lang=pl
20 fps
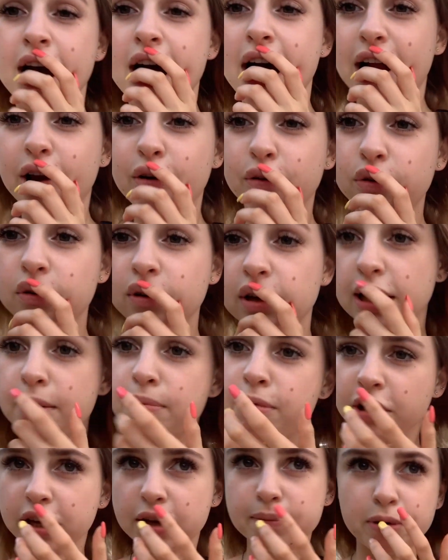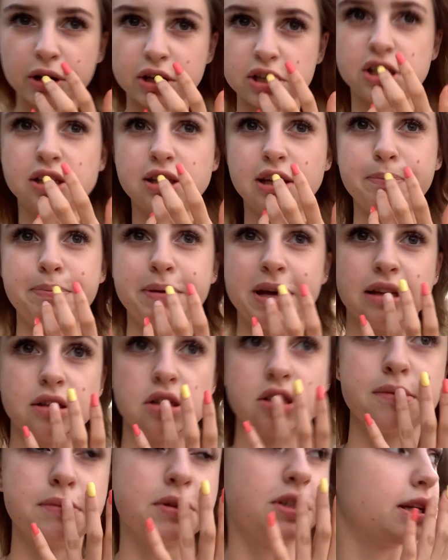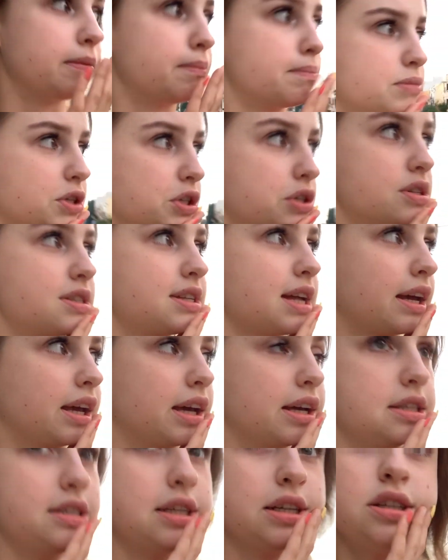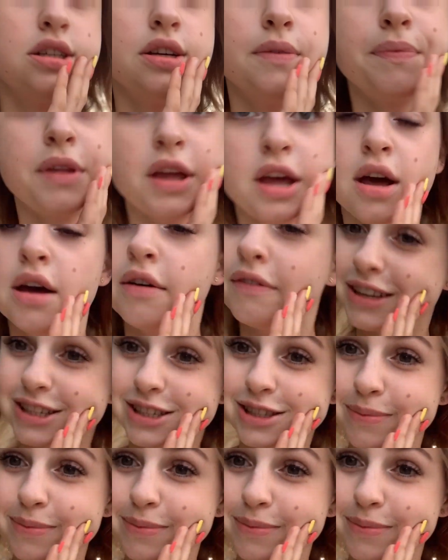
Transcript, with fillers: Ale ogólnie nie boję, boję się tej piany, że mi się tam przedostanie gdzieś, więc